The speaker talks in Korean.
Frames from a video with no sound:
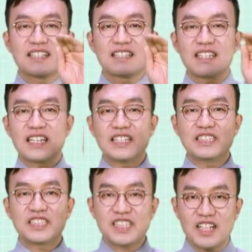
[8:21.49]

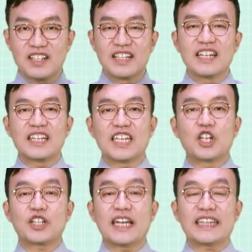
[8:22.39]
치엔증
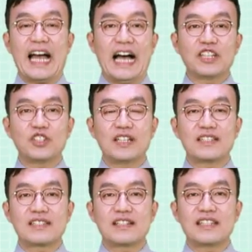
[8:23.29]
이렇게 단어의
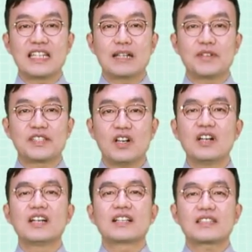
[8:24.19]
뜻을
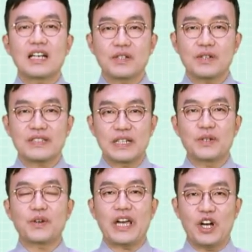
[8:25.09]
이해하면서
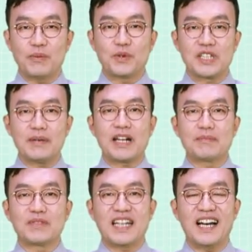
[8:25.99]
차곡차곡 외워보시기
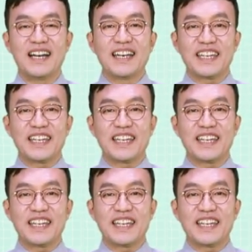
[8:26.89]
바랍니다.